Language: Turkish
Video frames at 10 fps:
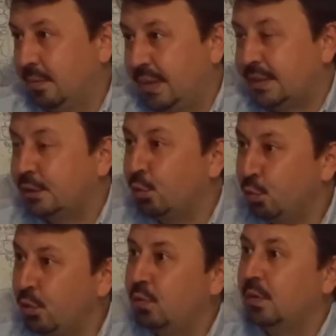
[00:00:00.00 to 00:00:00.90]
Başta
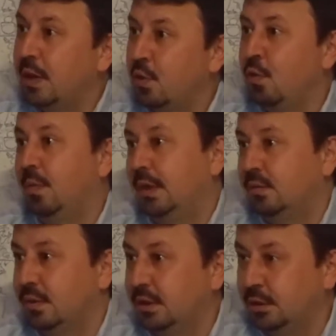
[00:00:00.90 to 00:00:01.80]
Uygurlar
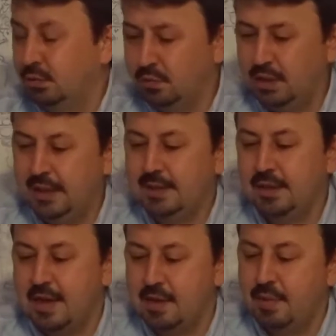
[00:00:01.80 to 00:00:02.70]
olmak üzere. Çünkü iki
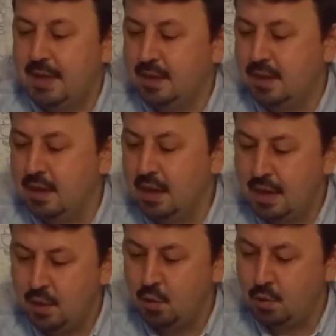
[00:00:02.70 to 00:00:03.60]
tane belki
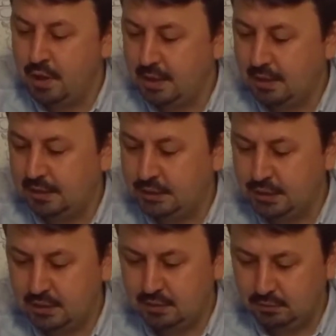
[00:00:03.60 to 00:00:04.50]
örnek
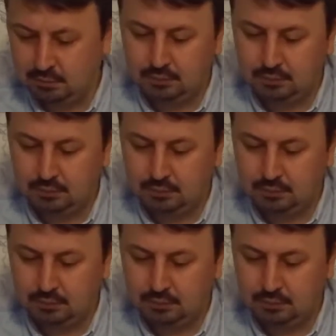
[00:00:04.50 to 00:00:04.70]
alacak e,